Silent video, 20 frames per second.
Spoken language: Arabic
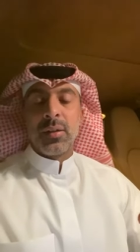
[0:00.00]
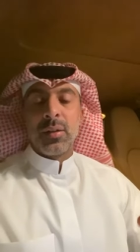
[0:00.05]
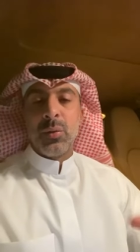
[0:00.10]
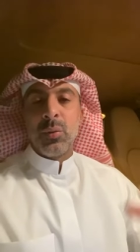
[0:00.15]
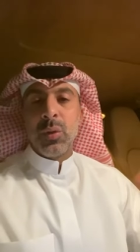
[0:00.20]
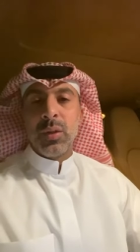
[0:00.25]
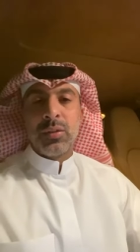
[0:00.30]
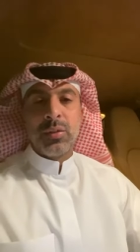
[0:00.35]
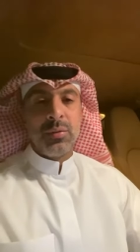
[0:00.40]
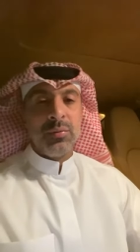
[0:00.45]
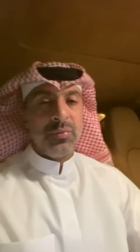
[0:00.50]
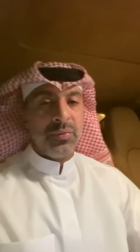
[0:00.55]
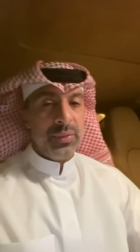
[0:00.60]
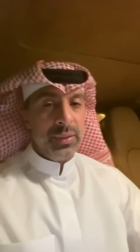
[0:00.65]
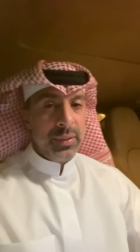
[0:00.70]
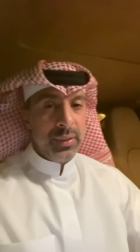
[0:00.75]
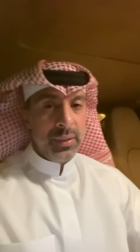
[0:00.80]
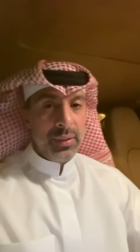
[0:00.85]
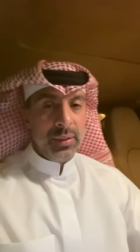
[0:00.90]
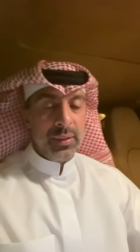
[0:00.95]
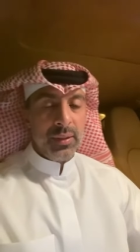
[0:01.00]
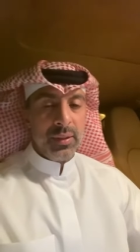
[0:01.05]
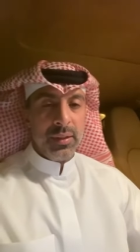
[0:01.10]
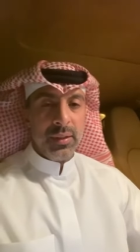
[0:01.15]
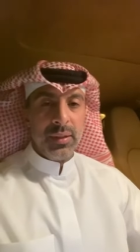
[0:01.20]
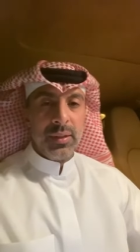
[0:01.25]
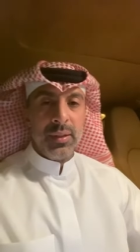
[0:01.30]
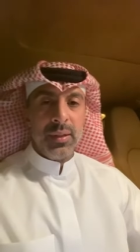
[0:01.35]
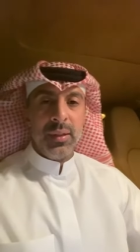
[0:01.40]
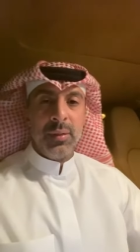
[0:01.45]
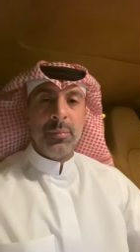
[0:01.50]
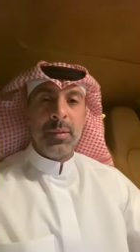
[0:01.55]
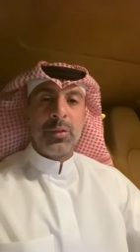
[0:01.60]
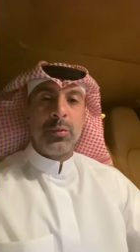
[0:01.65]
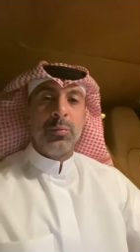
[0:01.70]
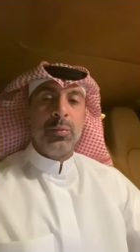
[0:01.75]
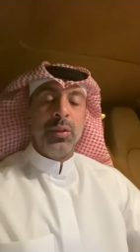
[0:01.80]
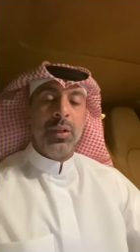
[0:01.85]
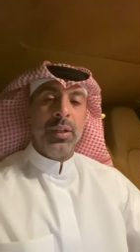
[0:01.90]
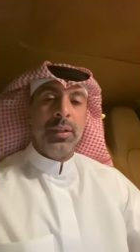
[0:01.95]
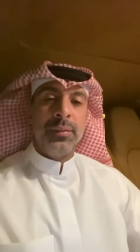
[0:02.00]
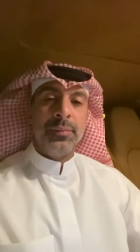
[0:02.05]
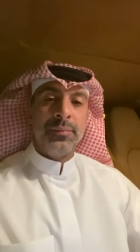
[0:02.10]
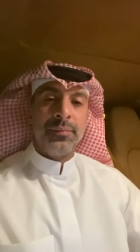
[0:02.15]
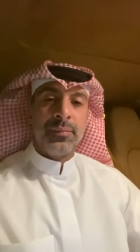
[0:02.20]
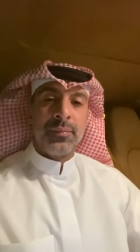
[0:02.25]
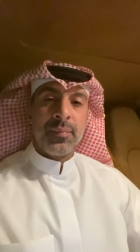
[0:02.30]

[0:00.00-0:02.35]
قوتهم في آه، المجموعه